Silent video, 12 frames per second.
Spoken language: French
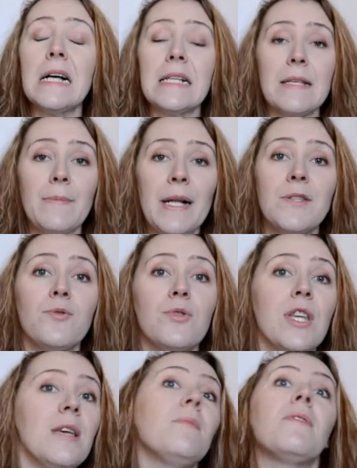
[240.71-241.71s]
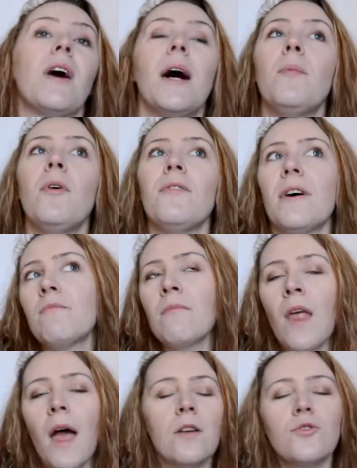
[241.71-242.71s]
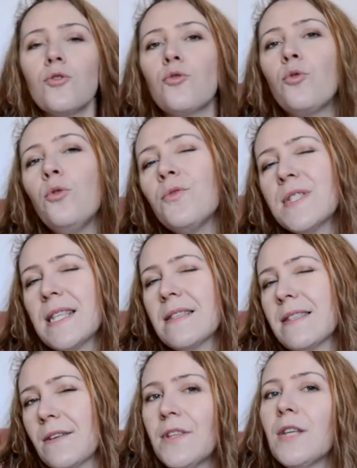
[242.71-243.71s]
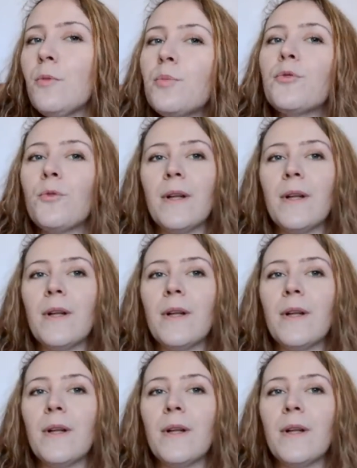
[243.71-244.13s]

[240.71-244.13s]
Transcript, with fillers: C'est pas le sujet, mais vraiment, enfin, je trouve sa vidéo plutôt